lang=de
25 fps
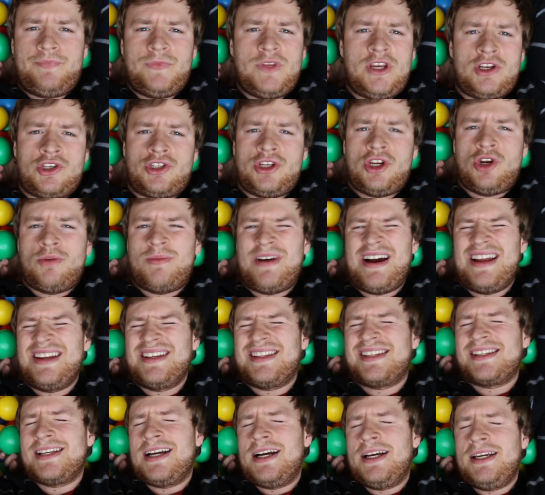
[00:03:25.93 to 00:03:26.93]
Da stehen nochmal
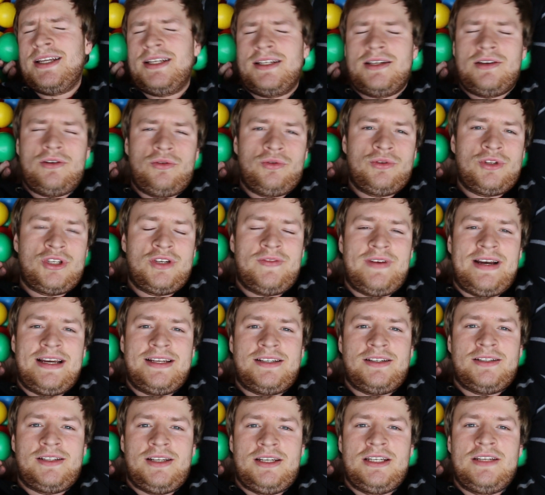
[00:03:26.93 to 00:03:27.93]
alle Zeiten und so
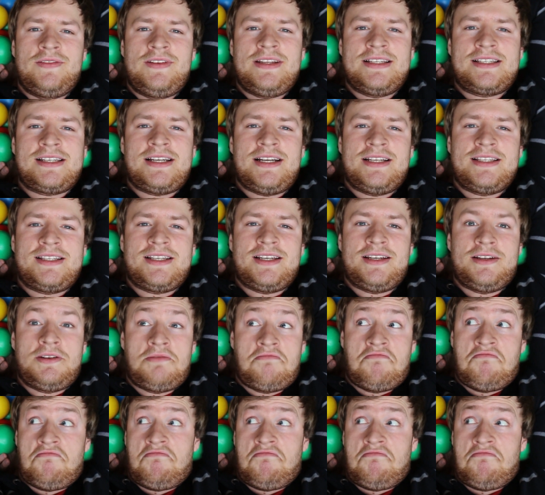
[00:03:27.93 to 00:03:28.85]
weiter drin, wie das Ganze